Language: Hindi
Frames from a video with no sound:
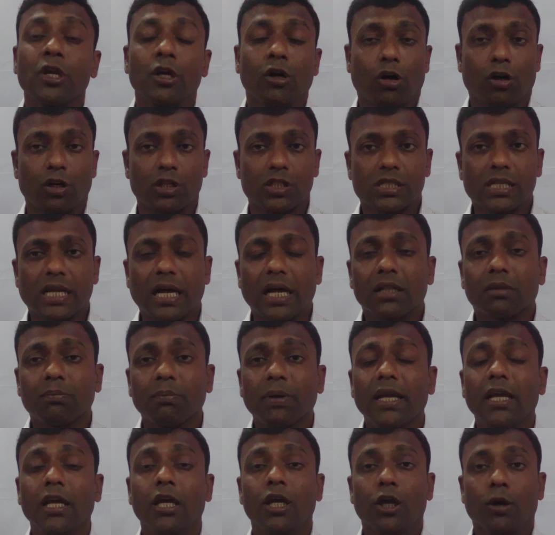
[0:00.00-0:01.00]
और साथ
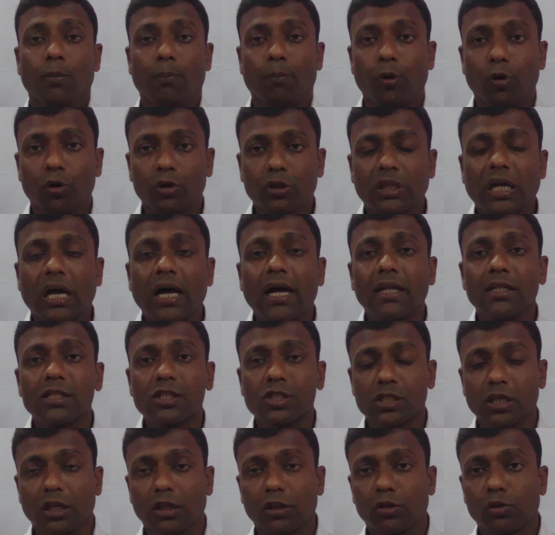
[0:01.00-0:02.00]
में भुगतान
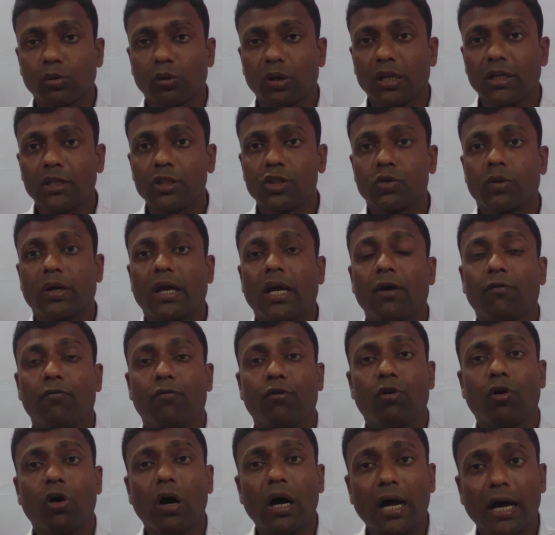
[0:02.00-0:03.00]
संतुलन जो है
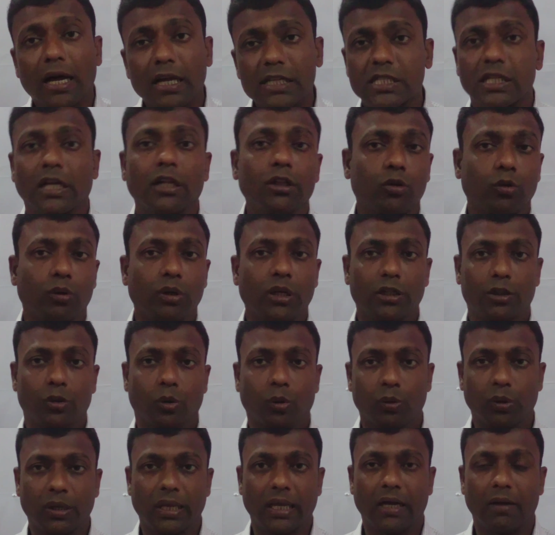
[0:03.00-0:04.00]
वो असंतुलित
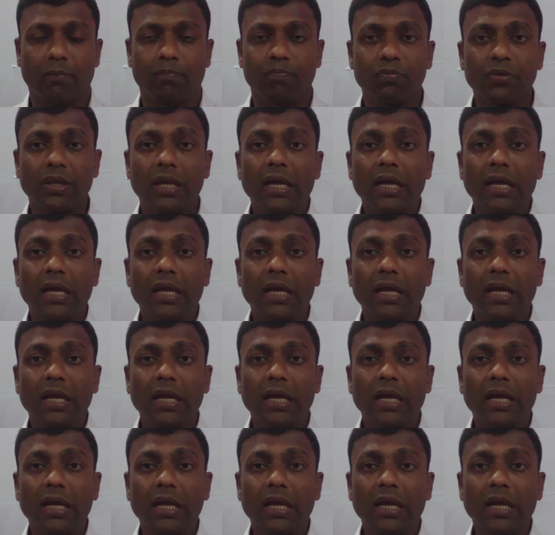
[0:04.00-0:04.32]
हो गया